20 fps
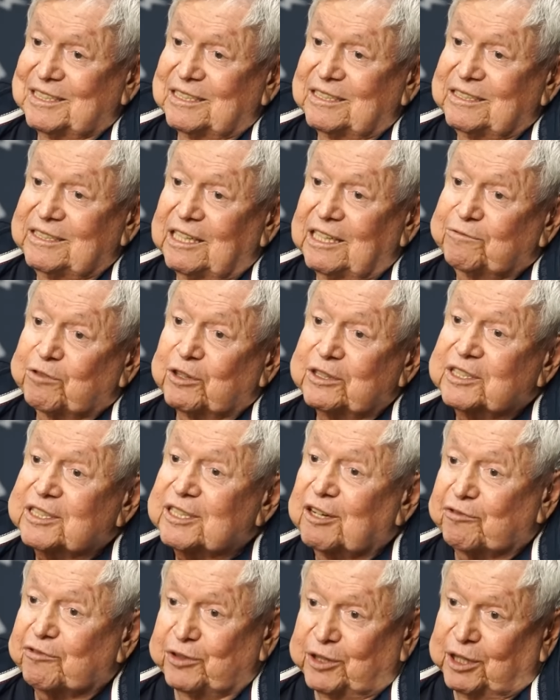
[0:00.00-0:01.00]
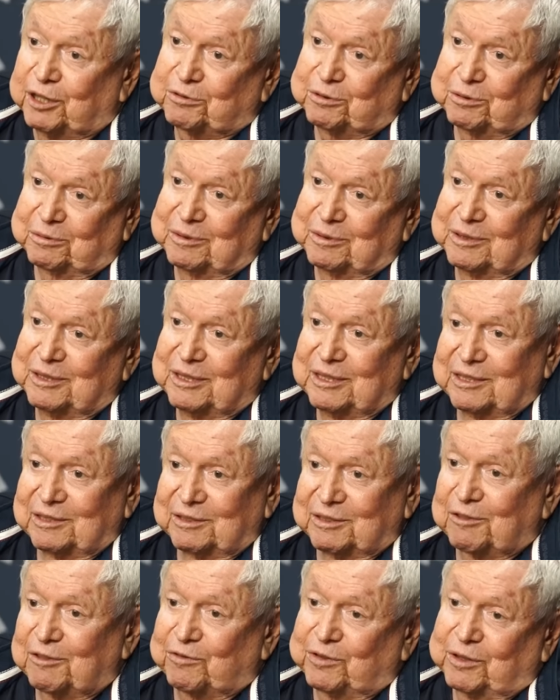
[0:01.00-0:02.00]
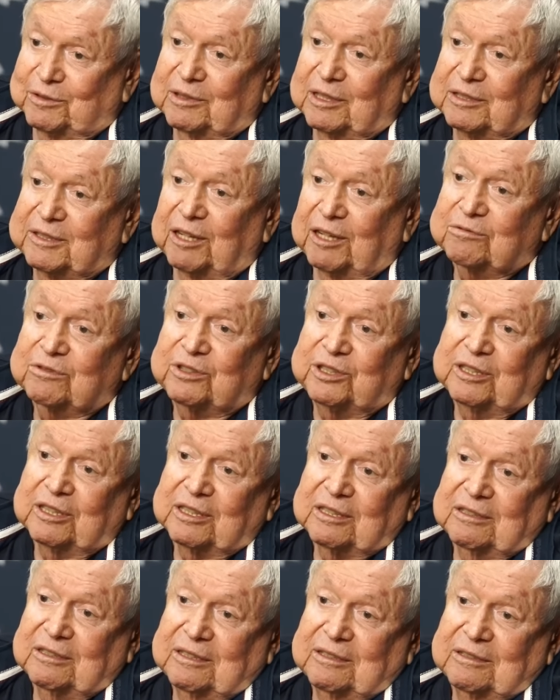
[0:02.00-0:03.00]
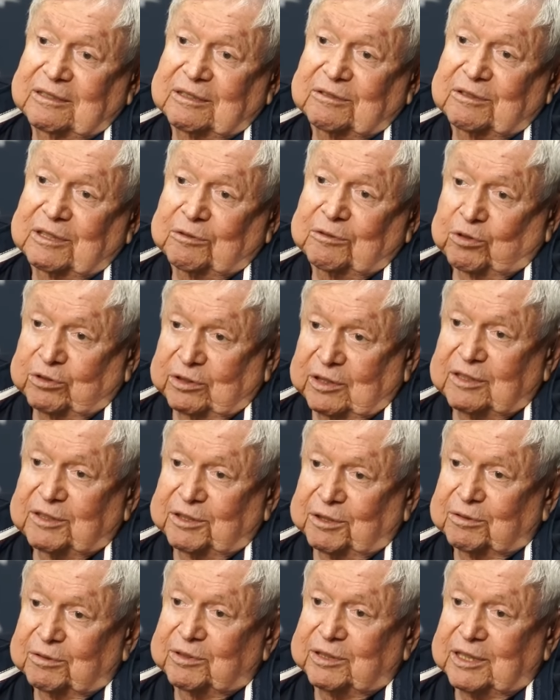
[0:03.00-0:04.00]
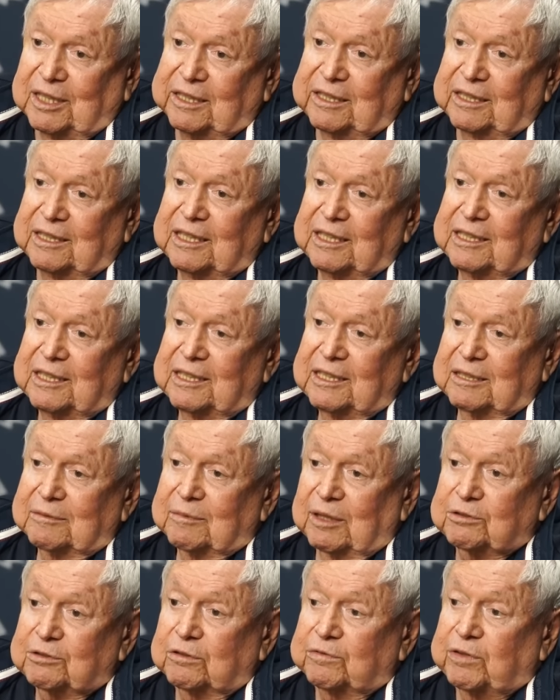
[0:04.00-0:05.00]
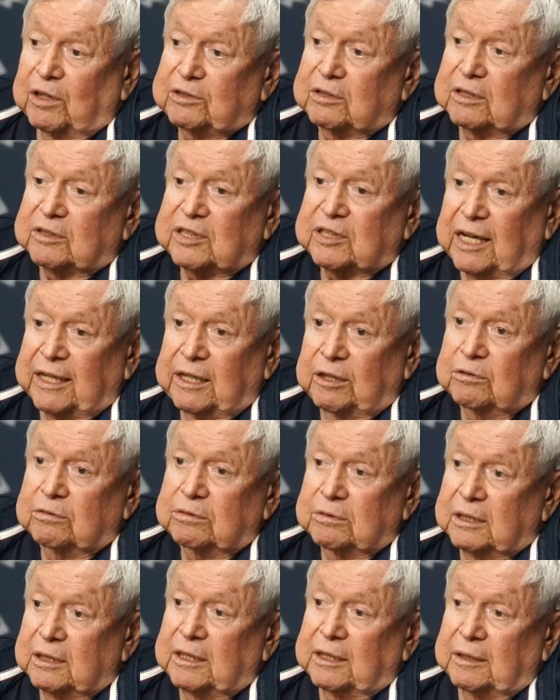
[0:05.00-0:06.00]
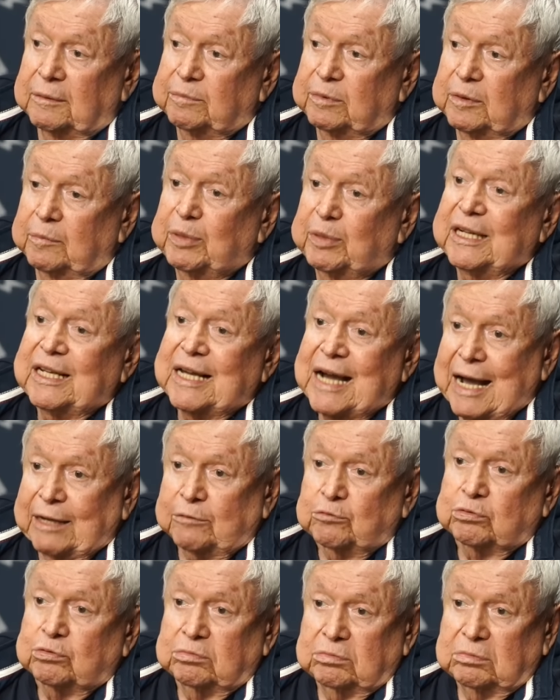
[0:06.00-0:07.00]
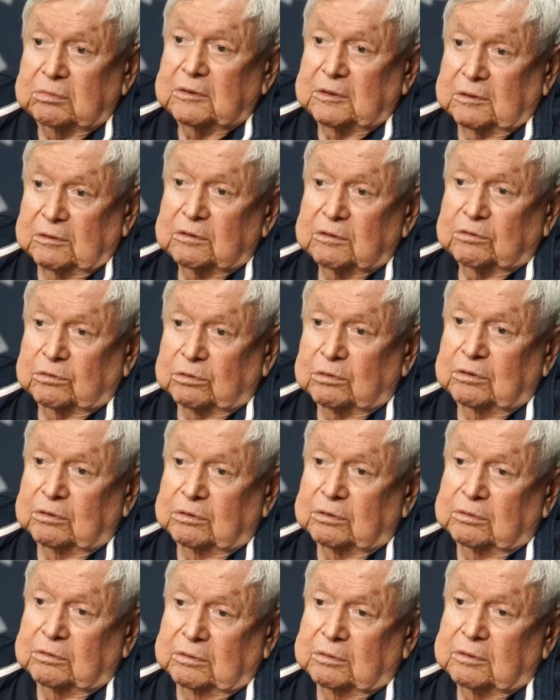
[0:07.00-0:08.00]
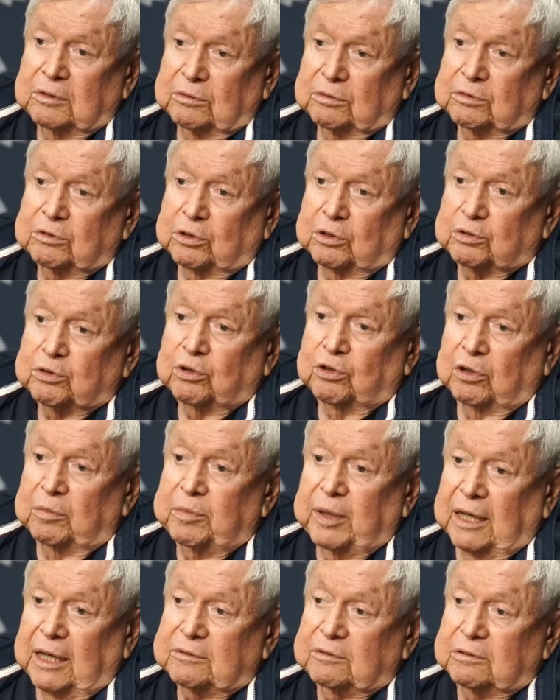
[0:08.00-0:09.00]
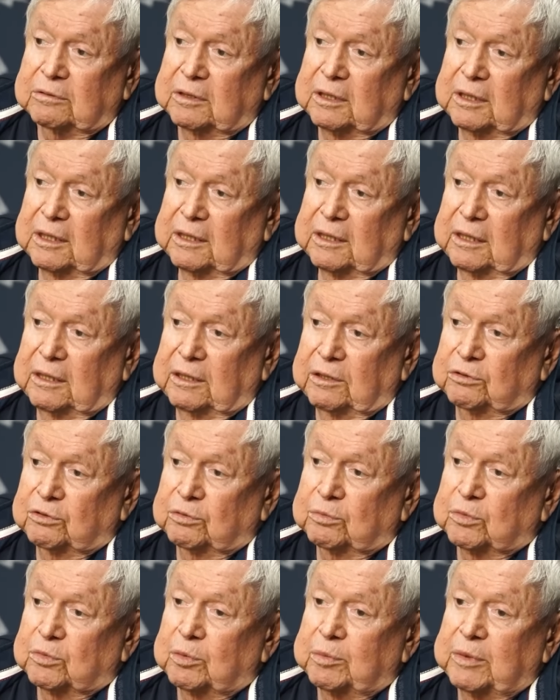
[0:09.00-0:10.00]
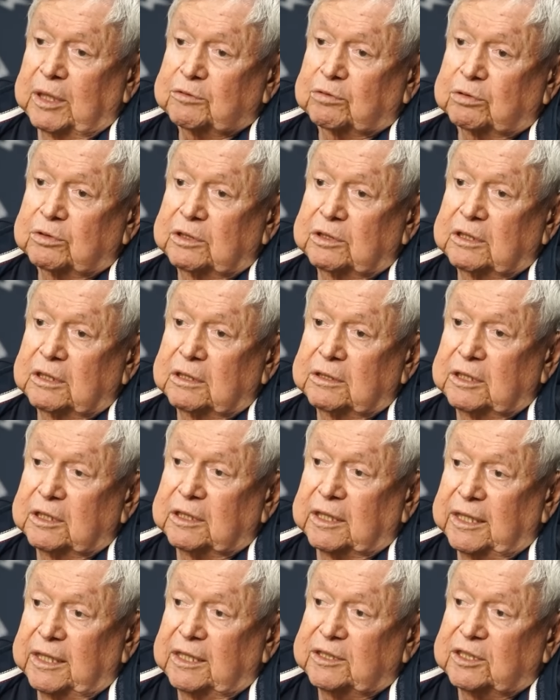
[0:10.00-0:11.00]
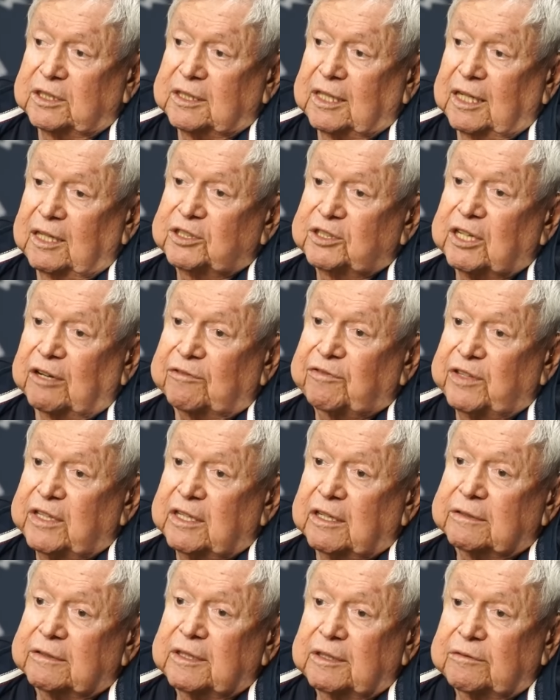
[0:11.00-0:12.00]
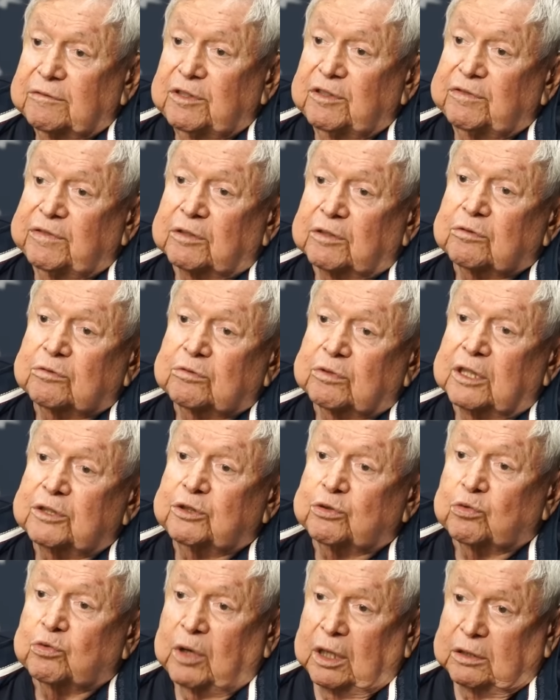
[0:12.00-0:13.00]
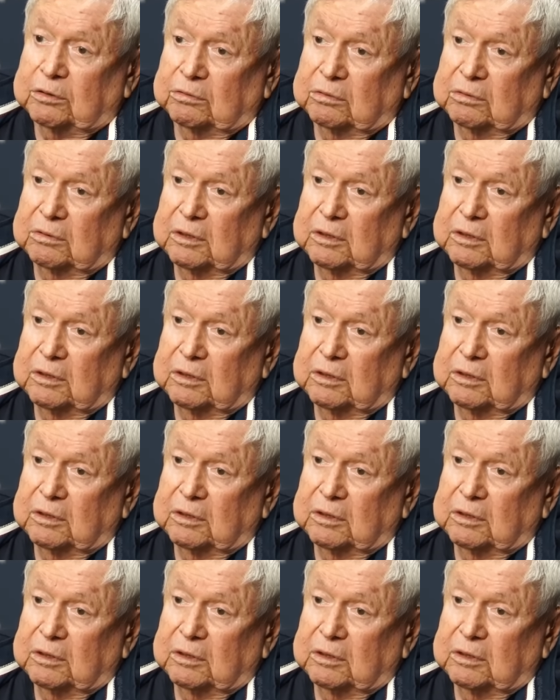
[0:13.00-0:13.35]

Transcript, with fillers: E ele foi desafiando, desafiando, até um dia que aconteceu de sair. Mas o Walter saiu é, brigado com o doutor Roberto e num momento de, de, crise que ele já vinha vivendo durante um ano.